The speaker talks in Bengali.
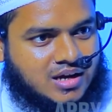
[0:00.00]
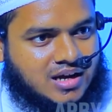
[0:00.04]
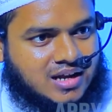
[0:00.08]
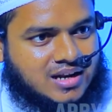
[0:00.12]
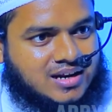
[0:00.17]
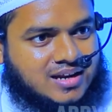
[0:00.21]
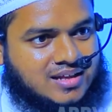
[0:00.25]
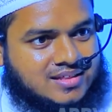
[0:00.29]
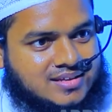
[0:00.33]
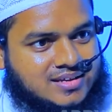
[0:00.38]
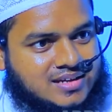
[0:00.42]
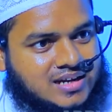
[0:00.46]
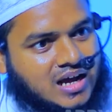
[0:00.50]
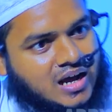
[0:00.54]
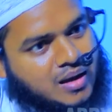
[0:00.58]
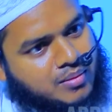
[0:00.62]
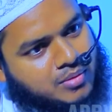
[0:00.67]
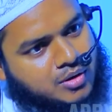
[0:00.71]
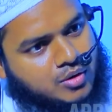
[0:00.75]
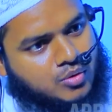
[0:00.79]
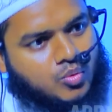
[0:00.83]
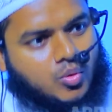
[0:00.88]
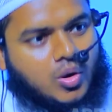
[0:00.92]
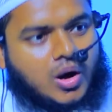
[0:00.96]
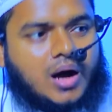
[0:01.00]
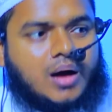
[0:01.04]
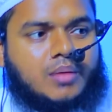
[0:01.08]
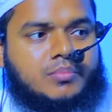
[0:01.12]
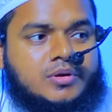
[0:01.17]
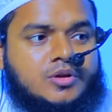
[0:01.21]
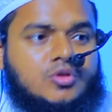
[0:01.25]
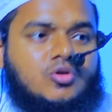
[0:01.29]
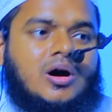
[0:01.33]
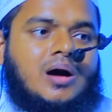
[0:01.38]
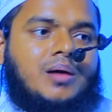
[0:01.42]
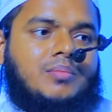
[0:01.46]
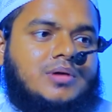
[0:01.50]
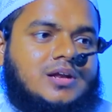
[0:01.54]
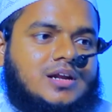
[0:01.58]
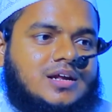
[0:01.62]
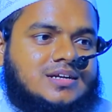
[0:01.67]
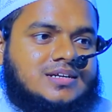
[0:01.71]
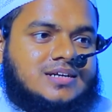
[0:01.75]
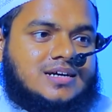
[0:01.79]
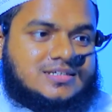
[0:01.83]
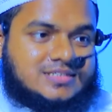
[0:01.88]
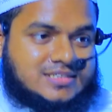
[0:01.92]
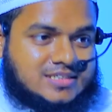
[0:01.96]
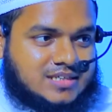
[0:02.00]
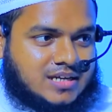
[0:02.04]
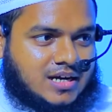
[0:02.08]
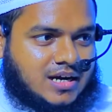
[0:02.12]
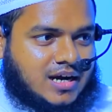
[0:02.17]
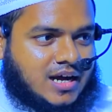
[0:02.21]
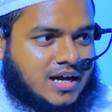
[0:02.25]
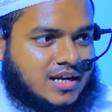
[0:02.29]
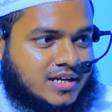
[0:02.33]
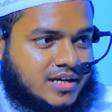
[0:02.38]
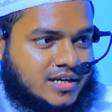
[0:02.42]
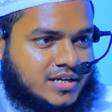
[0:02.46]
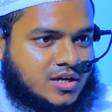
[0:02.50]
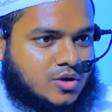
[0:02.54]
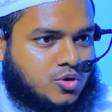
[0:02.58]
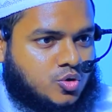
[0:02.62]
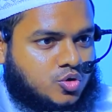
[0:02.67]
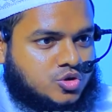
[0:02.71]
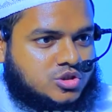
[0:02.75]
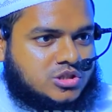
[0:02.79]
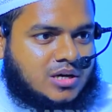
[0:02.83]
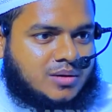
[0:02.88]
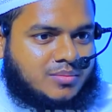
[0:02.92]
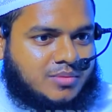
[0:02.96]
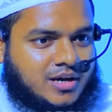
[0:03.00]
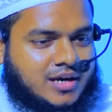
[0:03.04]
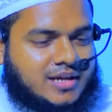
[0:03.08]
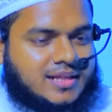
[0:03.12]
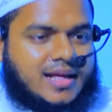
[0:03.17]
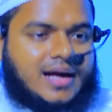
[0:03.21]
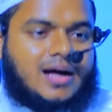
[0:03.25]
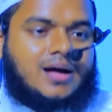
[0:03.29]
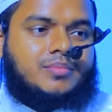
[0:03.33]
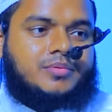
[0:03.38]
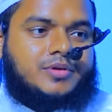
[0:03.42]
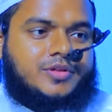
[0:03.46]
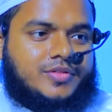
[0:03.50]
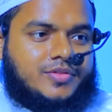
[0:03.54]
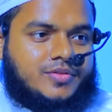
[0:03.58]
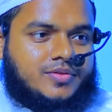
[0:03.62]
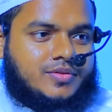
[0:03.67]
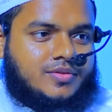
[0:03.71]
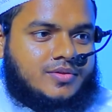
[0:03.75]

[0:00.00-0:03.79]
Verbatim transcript: আল্লাদিন আমানু ও আমিলু আমালান কাসিরা খালি এটা খুঁজে আমাকে দেখাবে